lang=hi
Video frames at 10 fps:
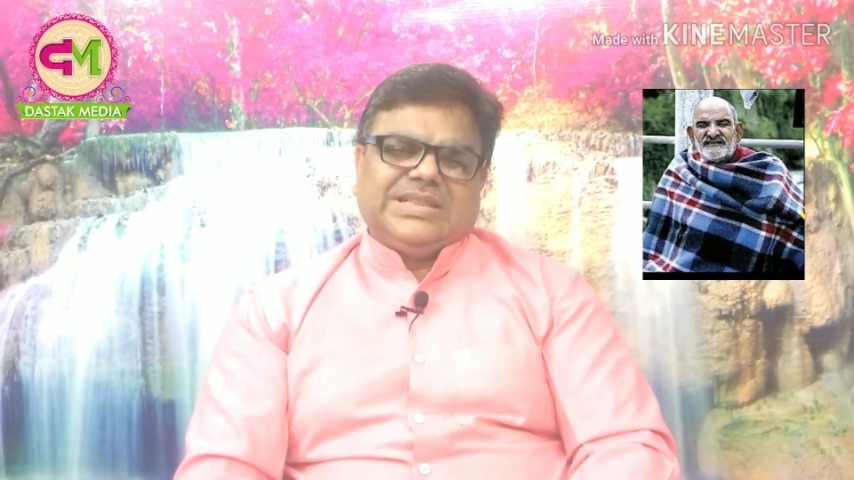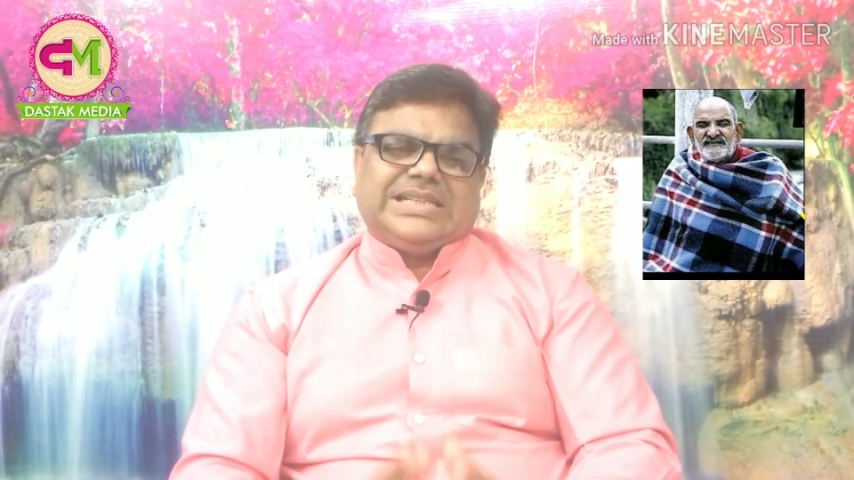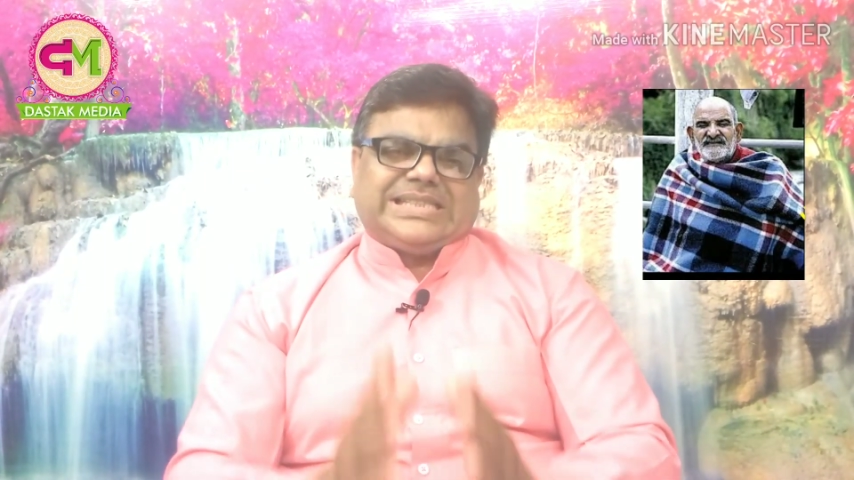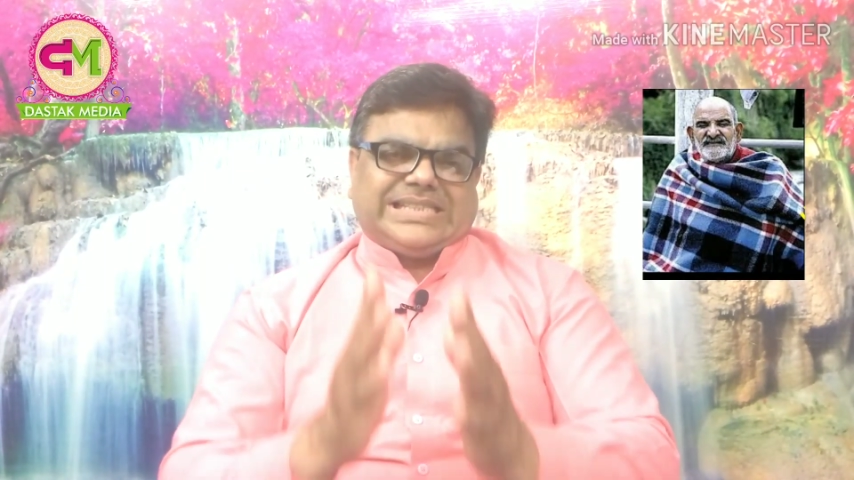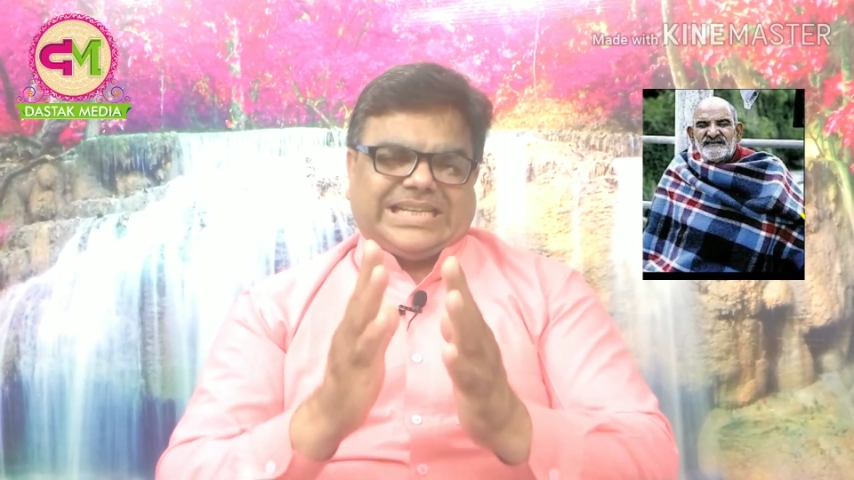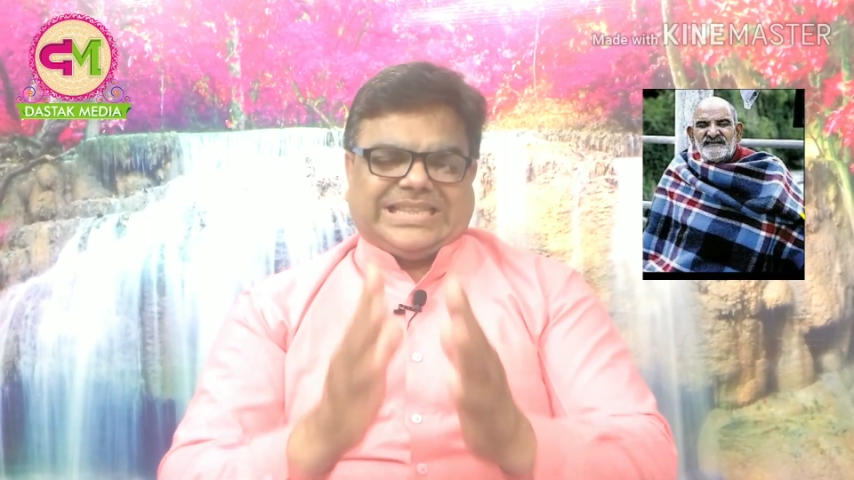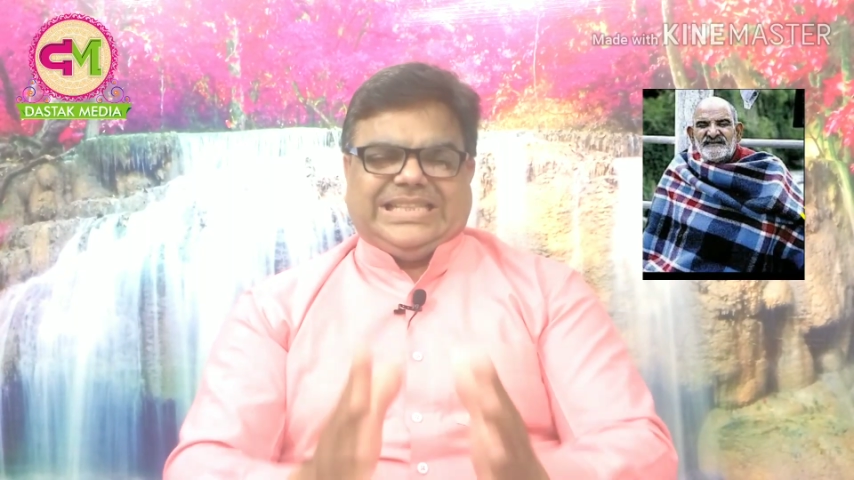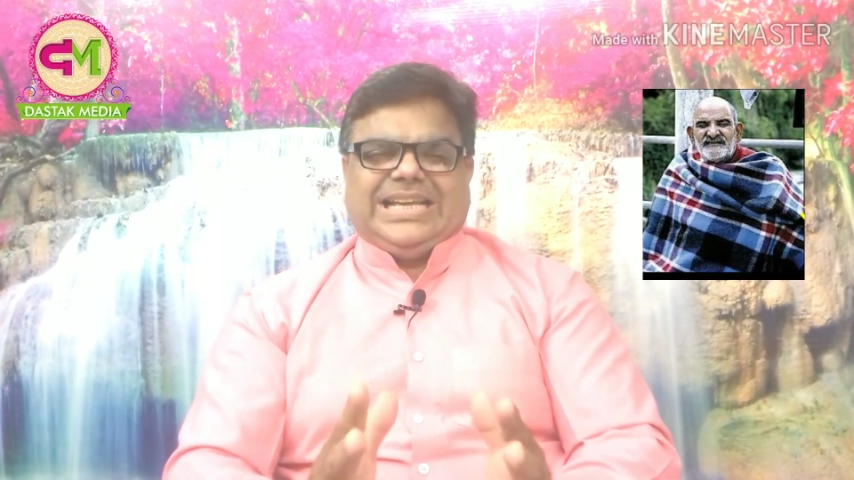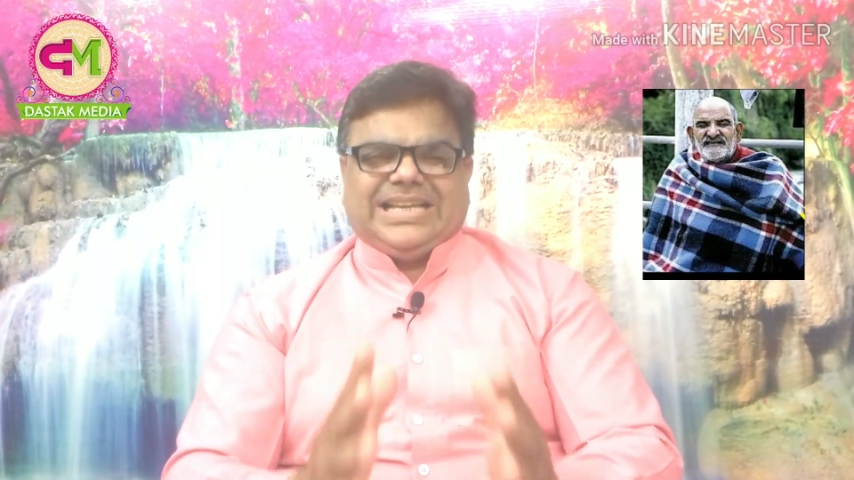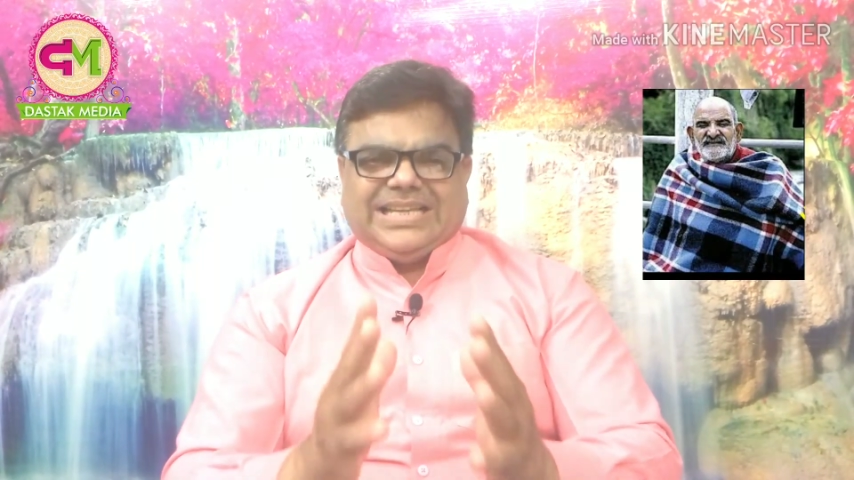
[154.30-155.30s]
कि
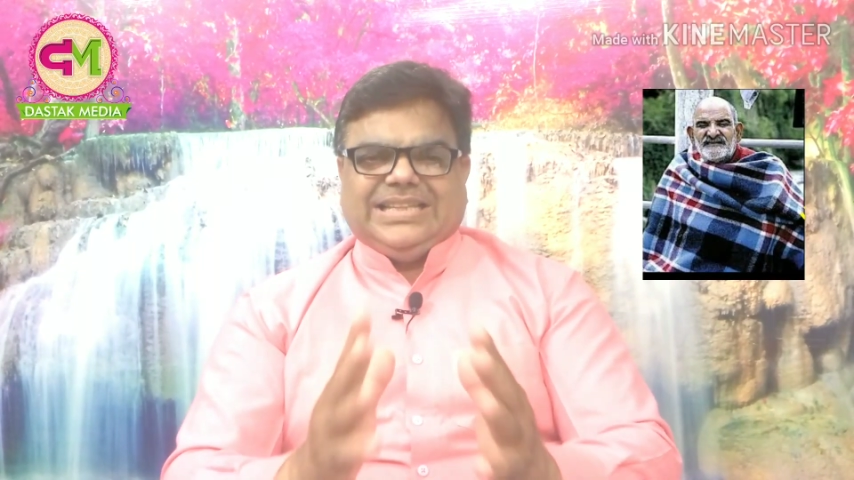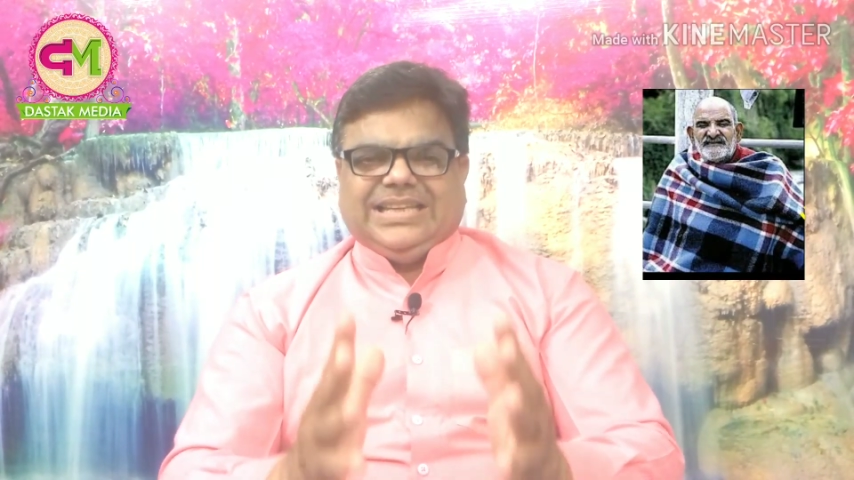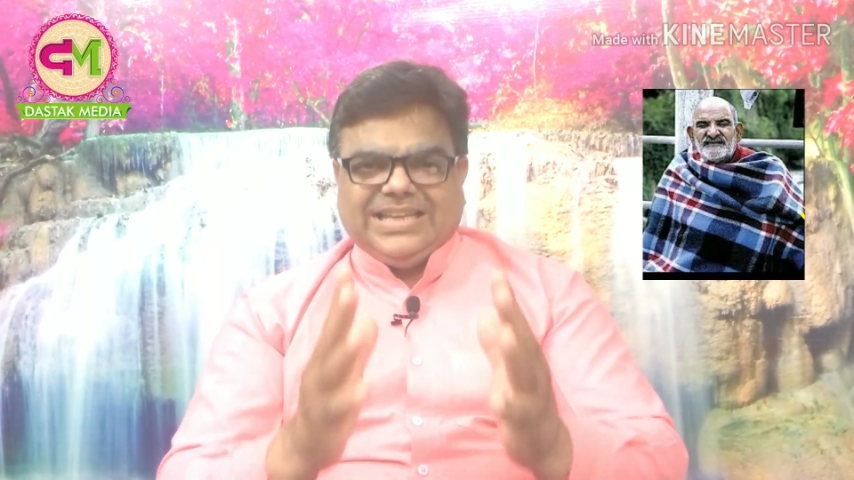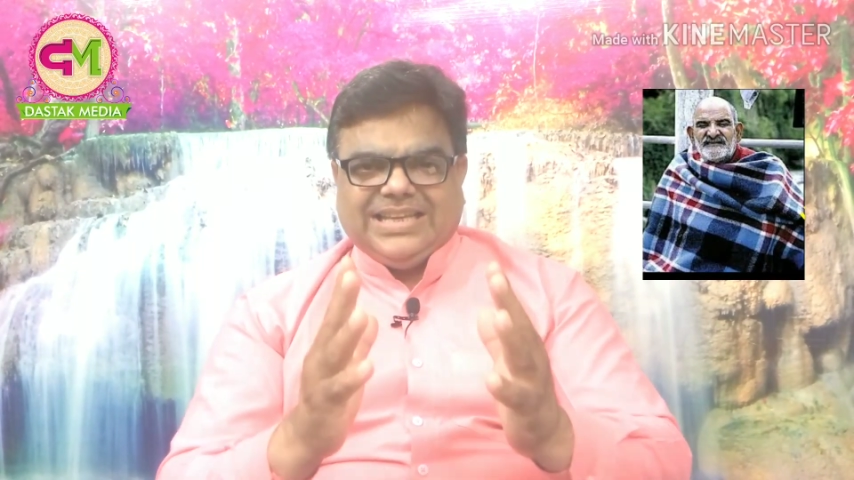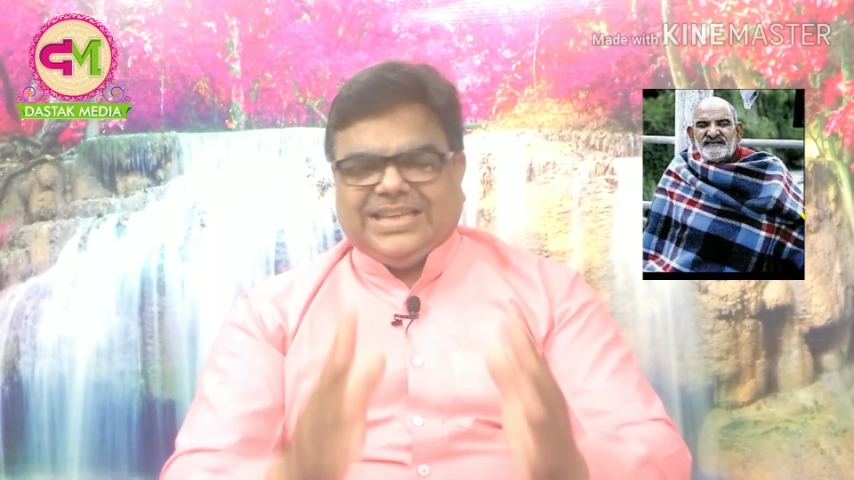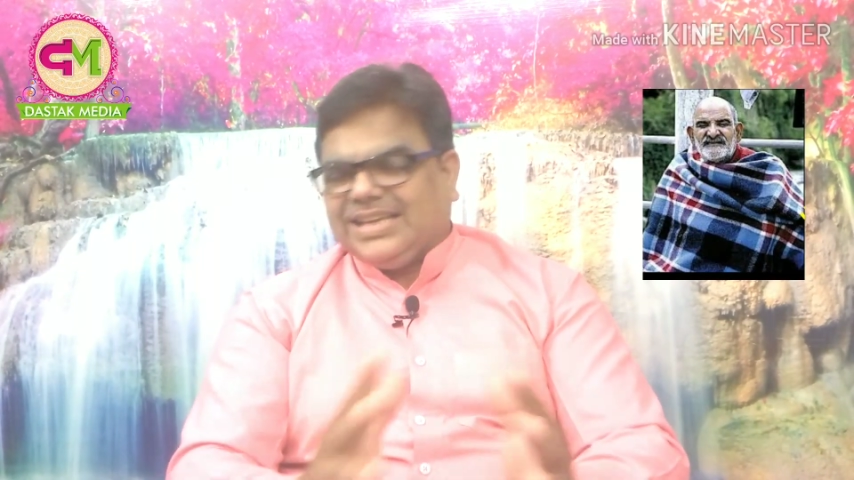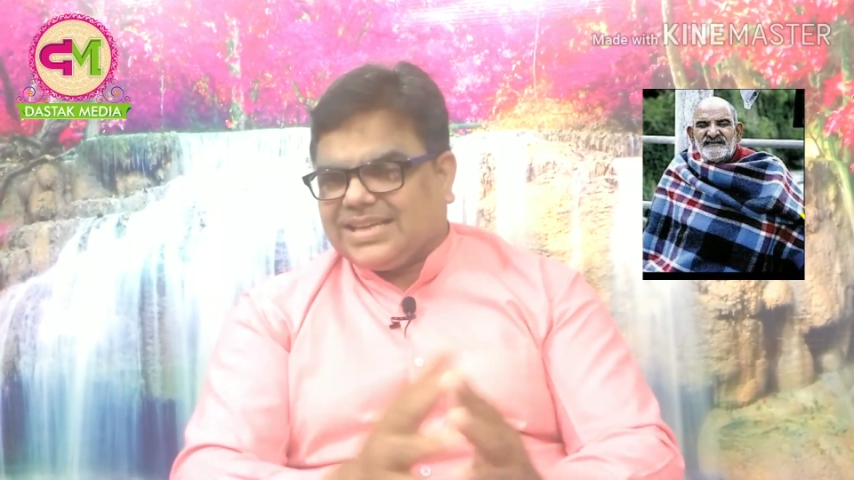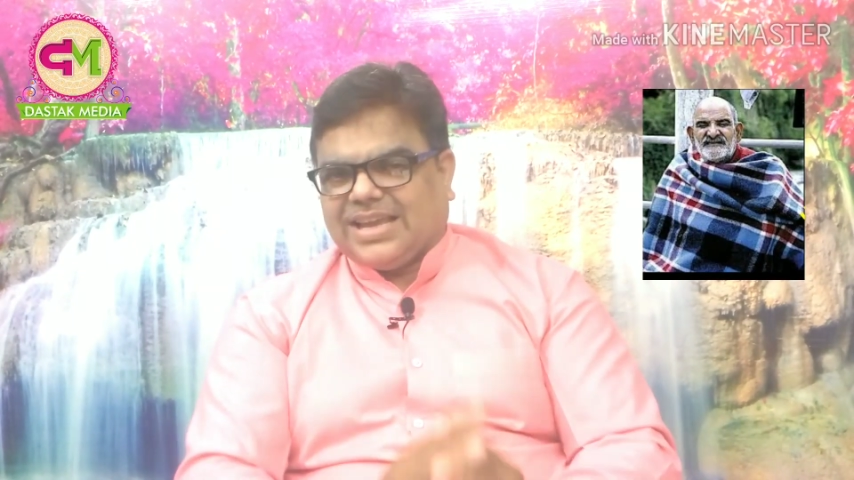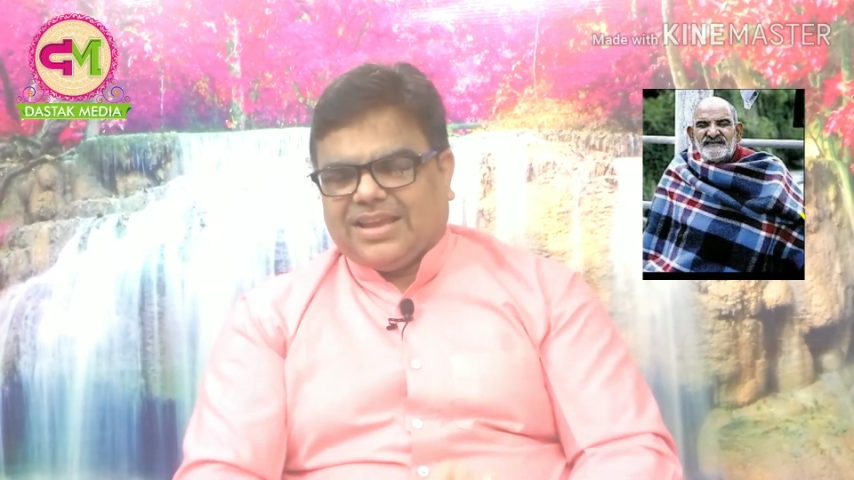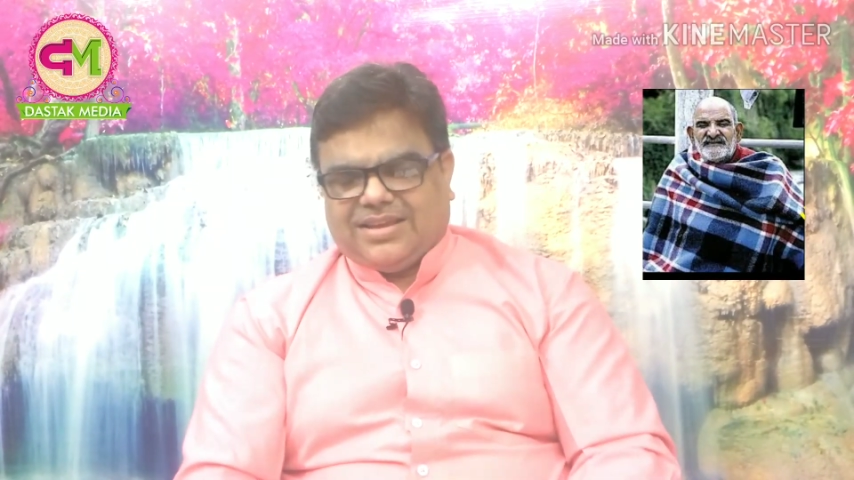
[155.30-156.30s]
शक्तियां यदि
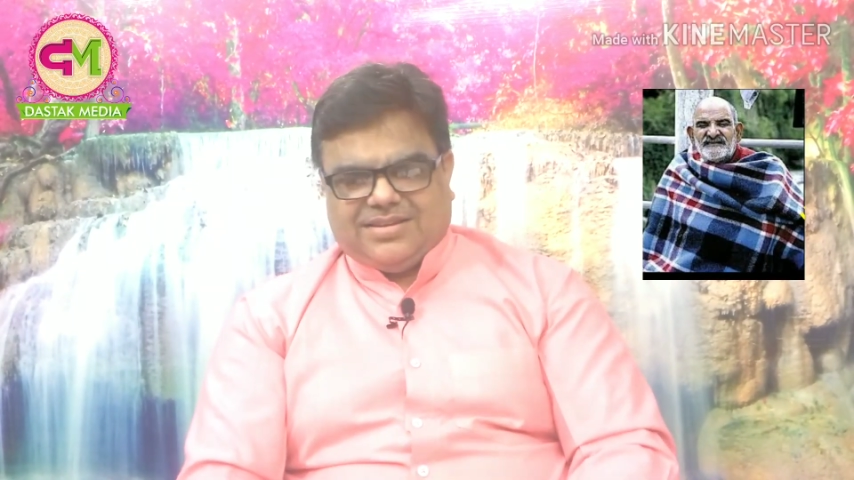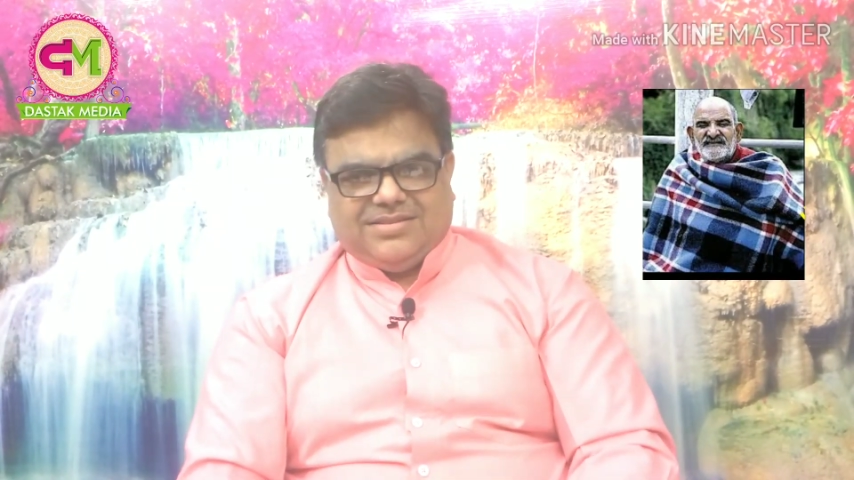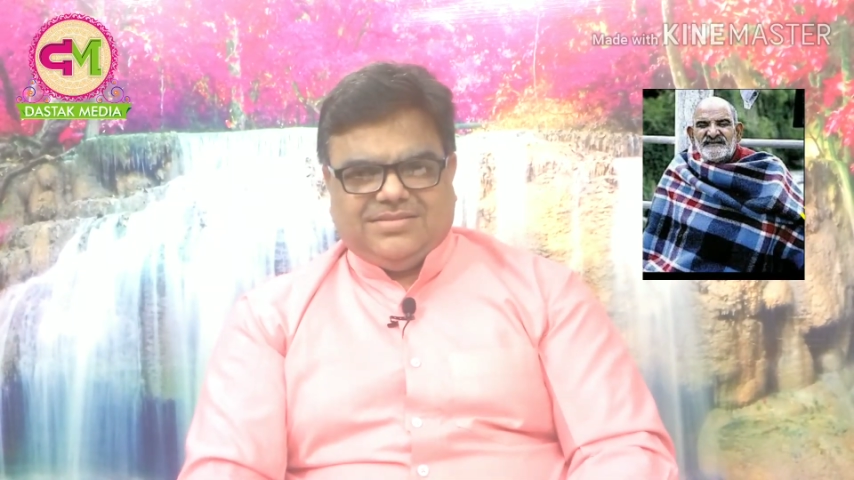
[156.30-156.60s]
एक हैं